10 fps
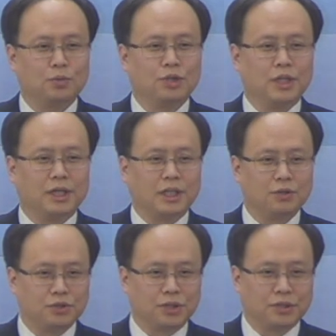우리에게
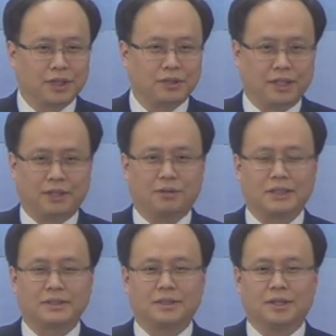유전되어
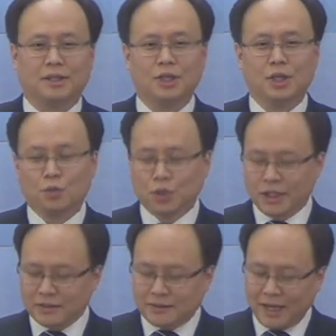내려와서
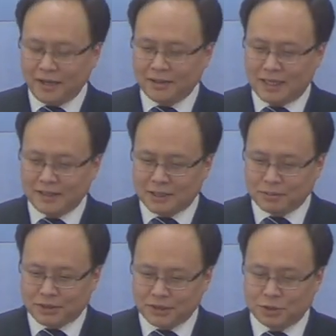우리는 태어날
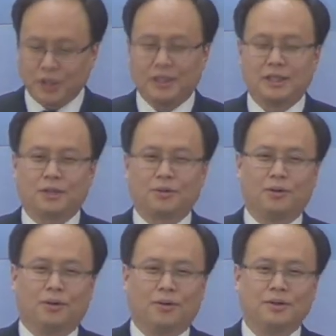때부터
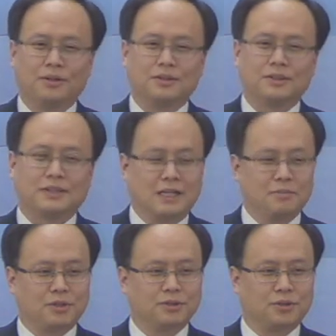죄인이고
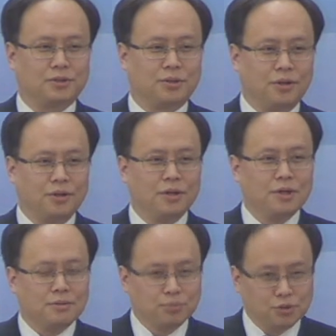살면서도
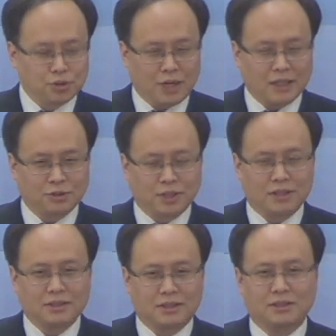무수한
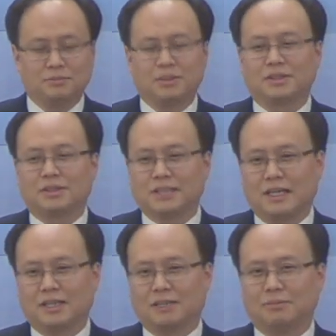죄를 지으면서
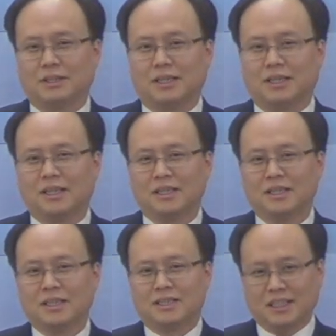살아갑니다.
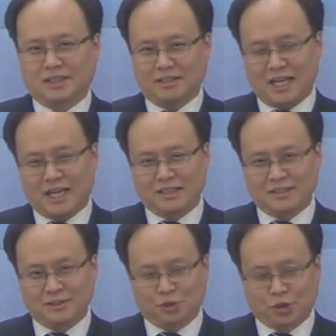그래서 내가
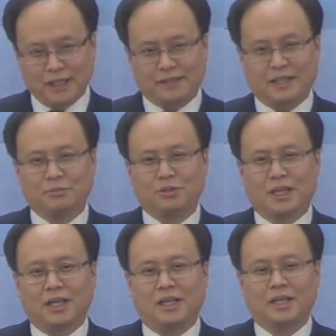지은 죄
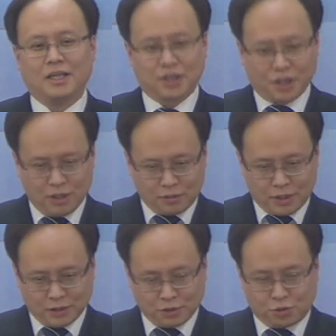때문에
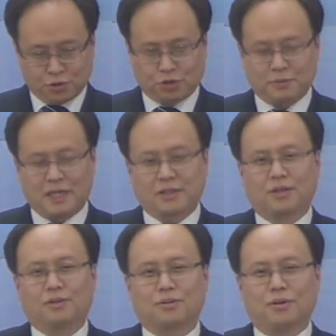결국에는 죽을 수밖에
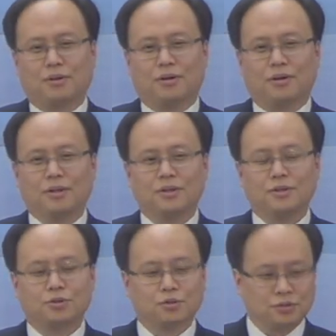없고
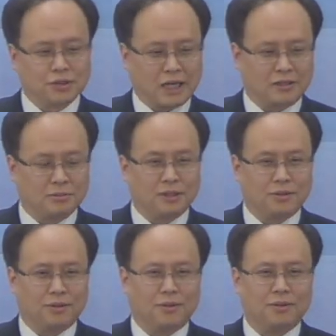죽은
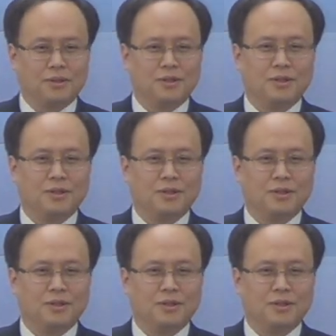다음에도